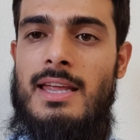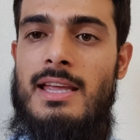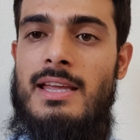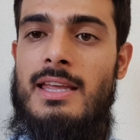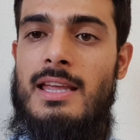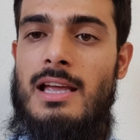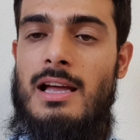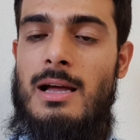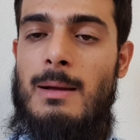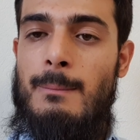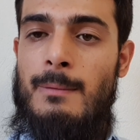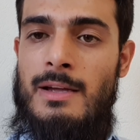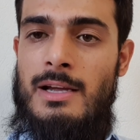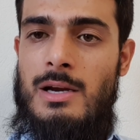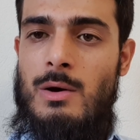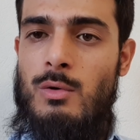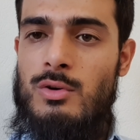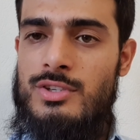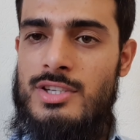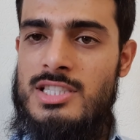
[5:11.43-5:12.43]
है कि आपका
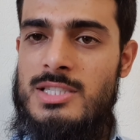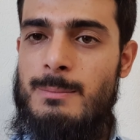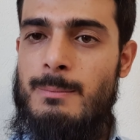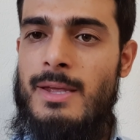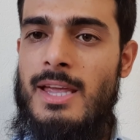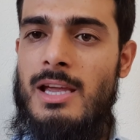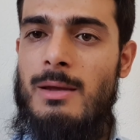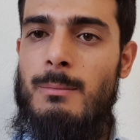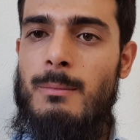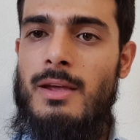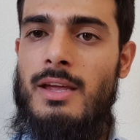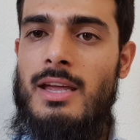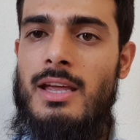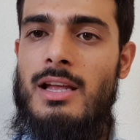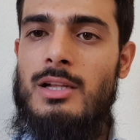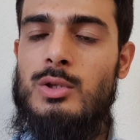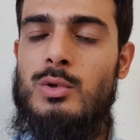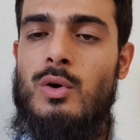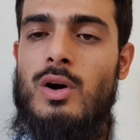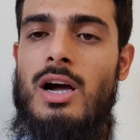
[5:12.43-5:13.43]
अकाउंट जिस बैंक में है
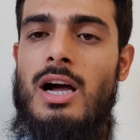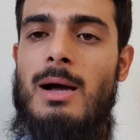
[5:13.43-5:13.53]
तो